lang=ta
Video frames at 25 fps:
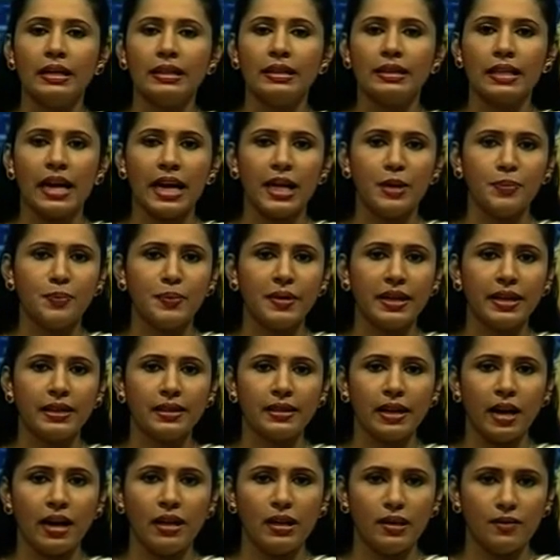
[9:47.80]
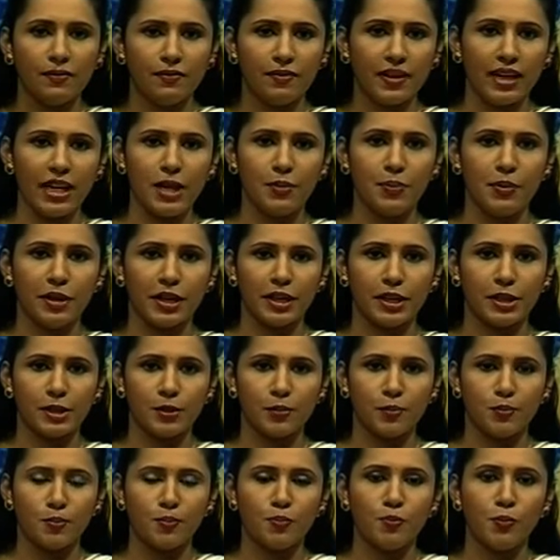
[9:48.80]
தை பிறந்தால் வழி
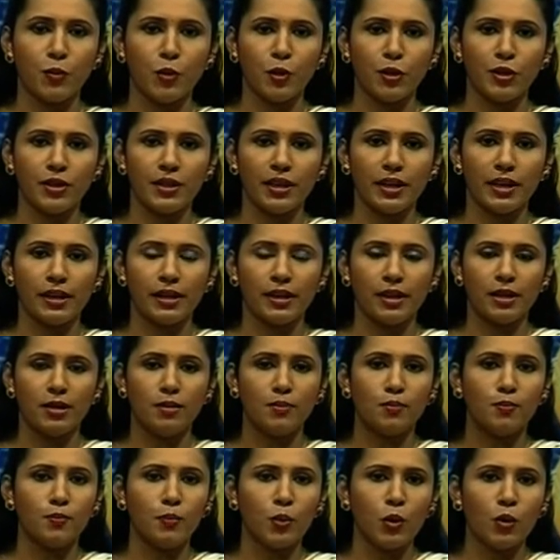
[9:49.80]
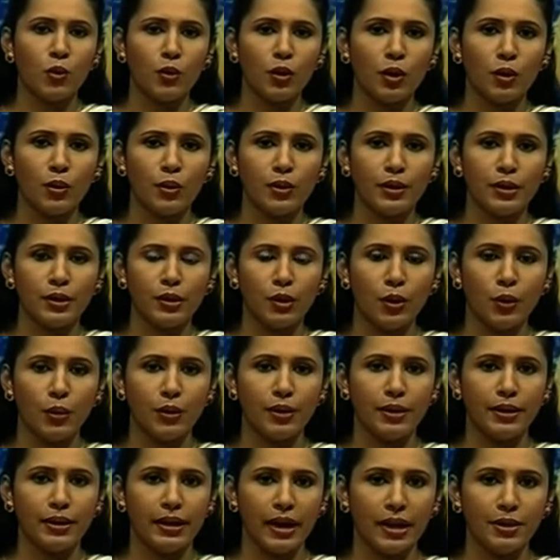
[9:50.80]
பிறக்கும் பொறுத்திருங்கள் பொங்கலோடு
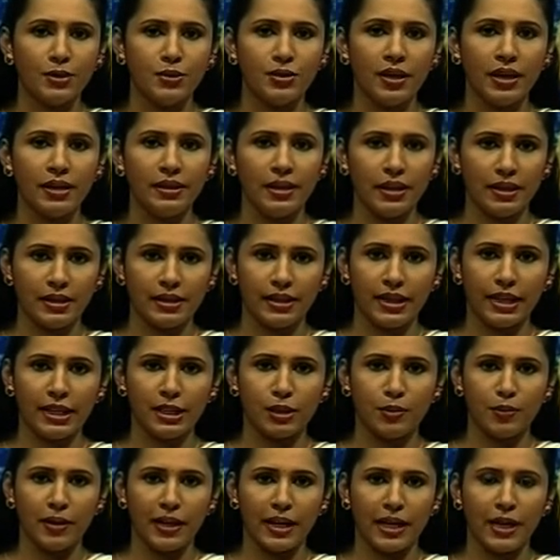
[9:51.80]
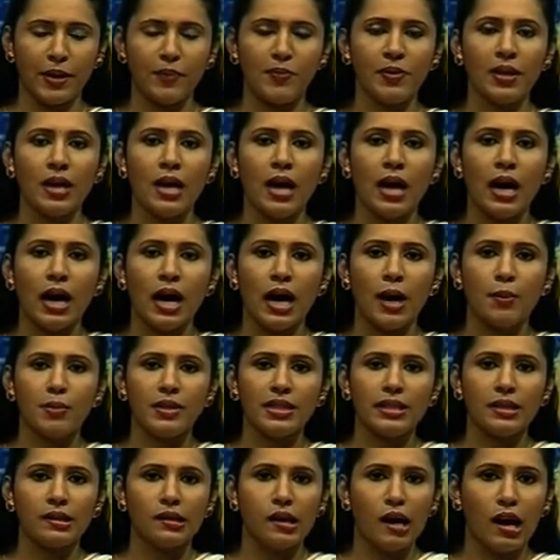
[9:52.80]
ஒரு நற்செய்தி கிடைக்கும் என
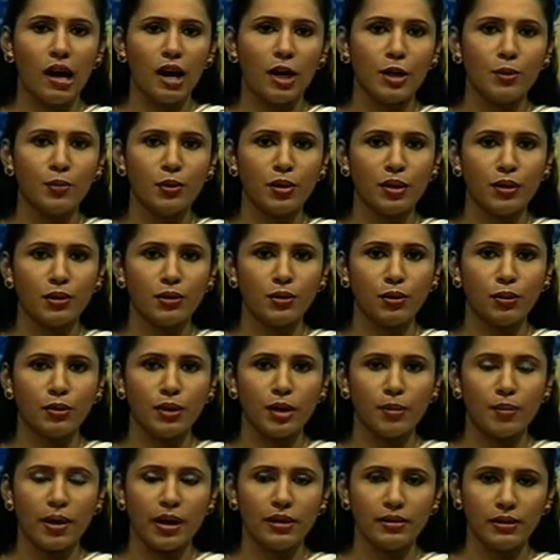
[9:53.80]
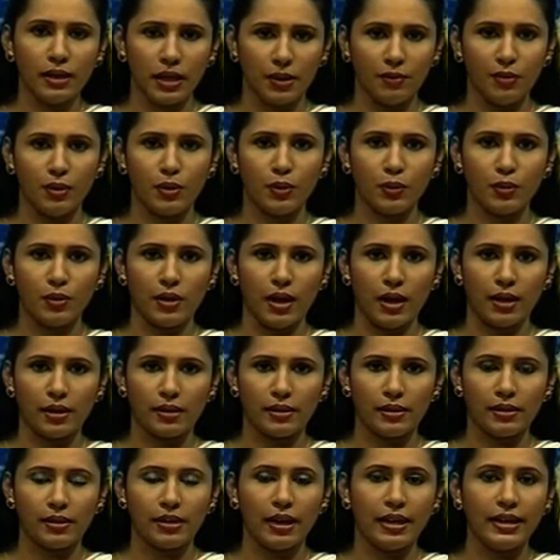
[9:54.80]
அமைச்சர் ஆறுமுகன் தொண்டமான் தெரிவித்துள்ளார்
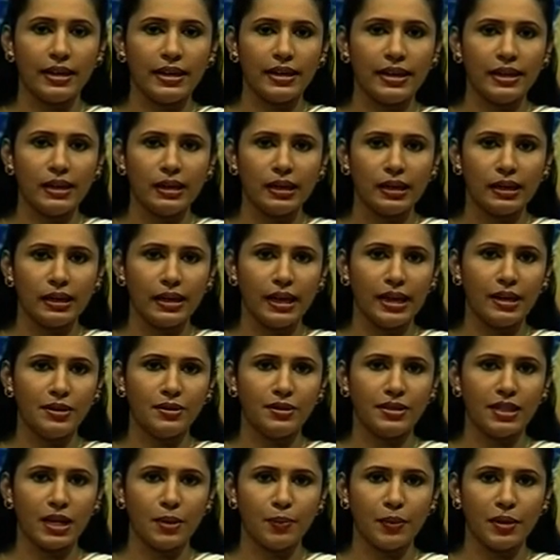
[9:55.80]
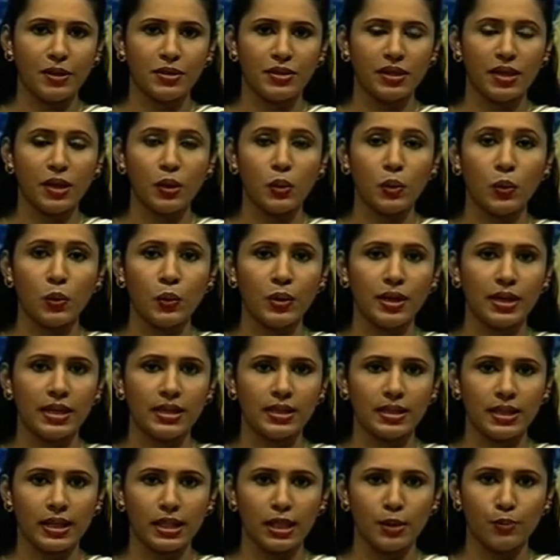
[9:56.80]
கண்டியில் நேற்று இடம்பெற்ற
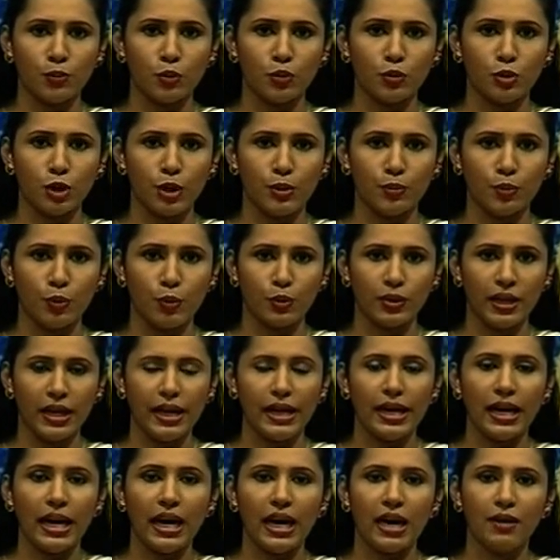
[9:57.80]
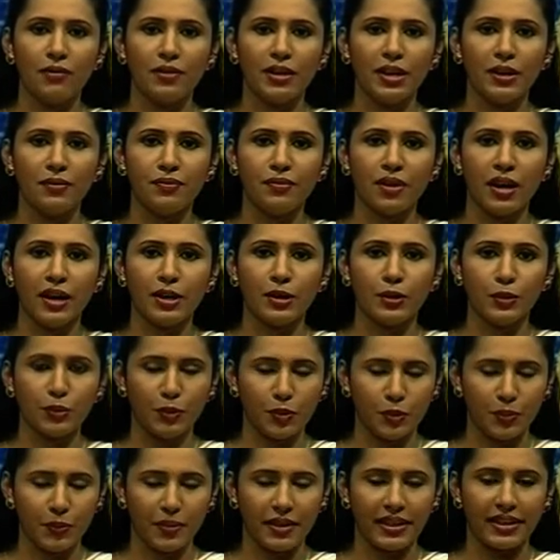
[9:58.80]
ஊடக சந்திப்பொன்றின் போதே அவர் இவ்வாறு
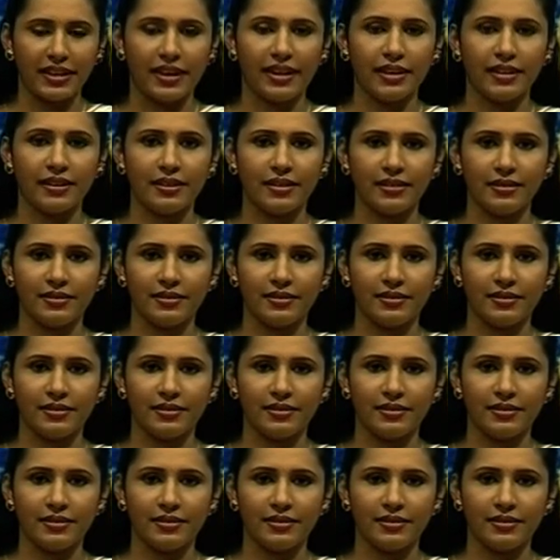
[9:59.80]
குறிப்பிட்டார்